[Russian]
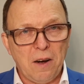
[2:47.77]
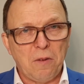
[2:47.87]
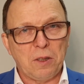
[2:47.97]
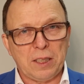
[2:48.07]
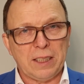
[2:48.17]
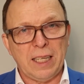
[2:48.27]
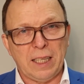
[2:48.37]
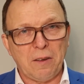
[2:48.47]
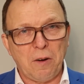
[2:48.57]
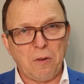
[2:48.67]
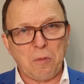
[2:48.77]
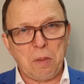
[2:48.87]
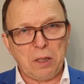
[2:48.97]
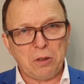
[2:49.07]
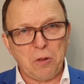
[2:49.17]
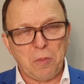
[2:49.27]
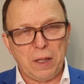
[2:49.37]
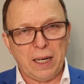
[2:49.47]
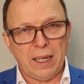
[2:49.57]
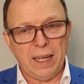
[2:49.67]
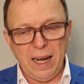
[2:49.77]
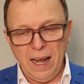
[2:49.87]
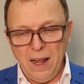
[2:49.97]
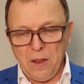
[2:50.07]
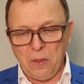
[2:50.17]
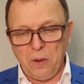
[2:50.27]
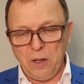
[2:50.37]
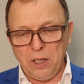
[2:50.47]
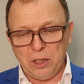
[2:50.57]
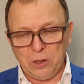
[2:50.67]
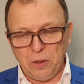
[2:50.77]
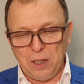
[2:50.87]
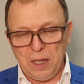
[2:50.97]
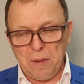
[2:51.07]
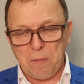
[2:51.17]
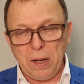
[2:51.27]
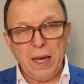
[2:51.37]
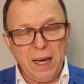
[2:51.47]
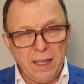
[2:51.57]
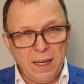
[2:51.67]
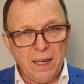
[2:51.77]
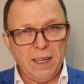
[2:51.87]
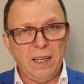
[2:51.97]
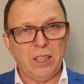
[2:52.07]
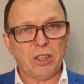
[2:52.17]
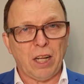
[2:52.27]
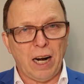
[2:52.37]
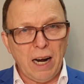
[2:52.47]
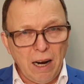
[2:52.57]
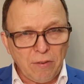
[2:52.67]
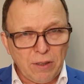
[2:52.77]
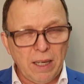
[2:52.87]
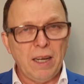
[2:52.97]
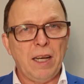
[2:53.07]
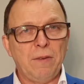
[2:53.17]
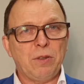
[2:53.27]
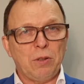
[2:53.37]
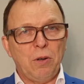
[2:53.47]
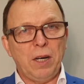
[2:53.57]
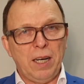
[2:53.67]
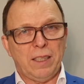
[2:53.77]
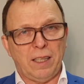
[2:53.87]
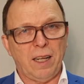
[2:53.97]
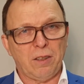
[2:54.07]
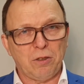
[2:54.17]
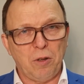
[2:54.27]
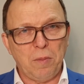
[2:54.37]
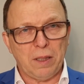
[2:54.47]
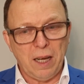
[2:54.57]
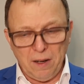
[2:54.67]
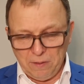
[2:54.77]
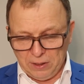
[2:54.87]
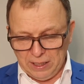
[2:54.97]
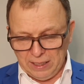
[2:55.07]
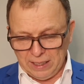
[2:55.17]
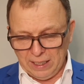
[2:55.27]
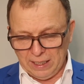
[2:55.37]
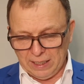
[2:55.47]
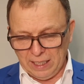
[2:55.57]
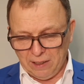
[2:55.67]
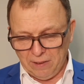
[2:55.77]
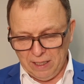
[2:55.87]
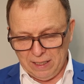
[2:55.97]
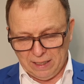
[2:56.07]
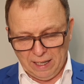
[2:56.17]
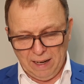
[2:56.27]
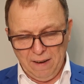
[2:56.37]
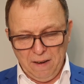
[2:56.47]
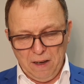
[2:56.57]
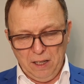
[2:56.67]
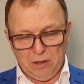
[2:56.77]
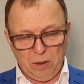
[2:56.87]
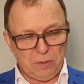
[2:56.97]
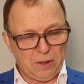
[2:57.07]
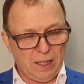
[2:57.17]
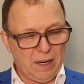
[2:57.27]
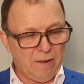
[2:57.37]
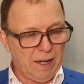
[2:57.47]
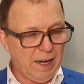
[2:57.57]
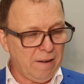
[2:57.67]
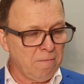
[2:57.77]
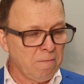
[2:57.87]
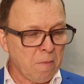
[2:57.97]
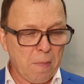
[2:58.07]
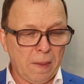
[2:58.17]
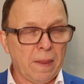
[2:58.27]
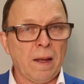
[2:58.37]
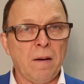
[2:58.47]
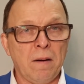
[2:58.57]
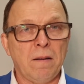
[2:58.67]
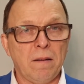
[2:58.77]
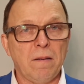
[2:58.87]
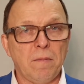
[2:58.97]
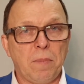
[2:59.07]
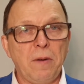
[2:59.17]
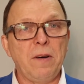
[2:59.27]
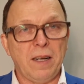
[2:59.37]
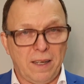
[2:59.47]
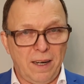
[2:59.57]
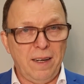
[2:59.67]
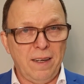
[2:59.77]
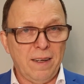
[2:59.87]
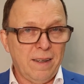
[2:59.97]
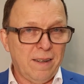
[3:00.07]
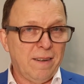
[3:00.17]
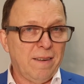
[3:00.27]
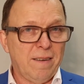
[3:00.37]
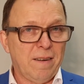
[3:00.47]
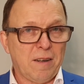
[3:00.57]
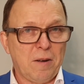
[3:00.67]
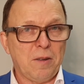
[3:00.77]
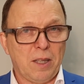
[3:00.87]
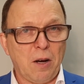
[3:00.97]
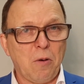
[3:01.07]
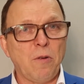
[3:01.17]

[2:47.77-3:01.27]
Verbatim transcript: вот с этого вот преступника, да, но еще и пени, и штрафы, и все это должно быть взыскано с этого лица. И, собственно говоря, э, привлекли Э, к такой